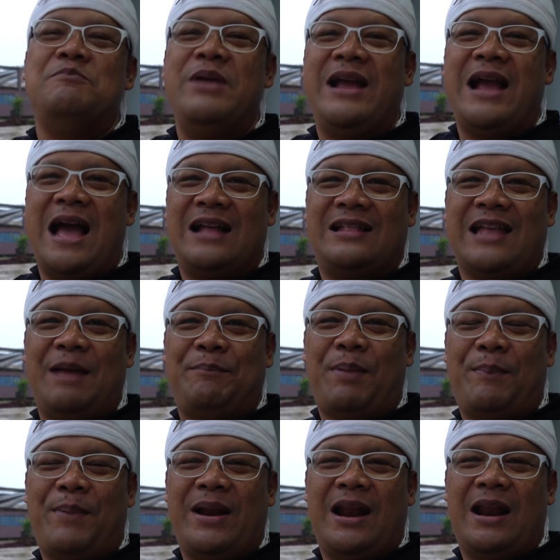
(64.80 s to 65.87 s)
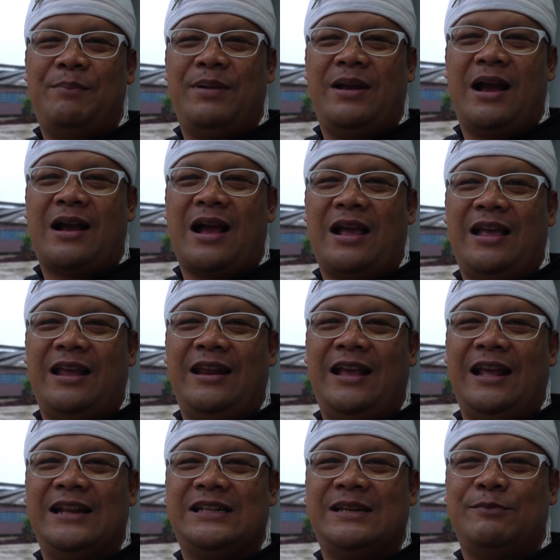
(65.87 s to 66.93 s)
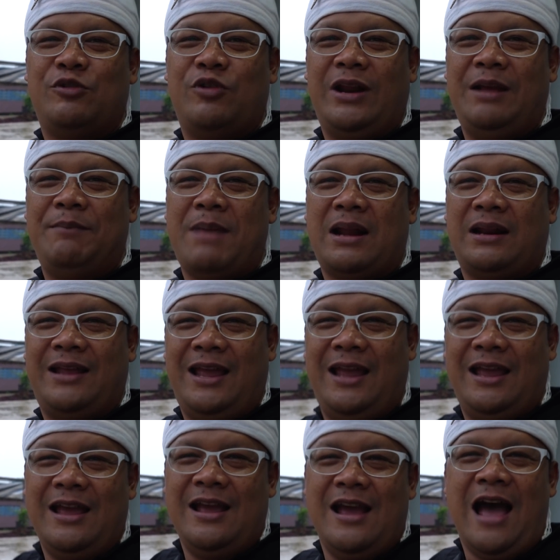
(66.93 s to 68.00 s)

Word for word: bingah teh nabi bingah kiri-kiri sim kuring, margi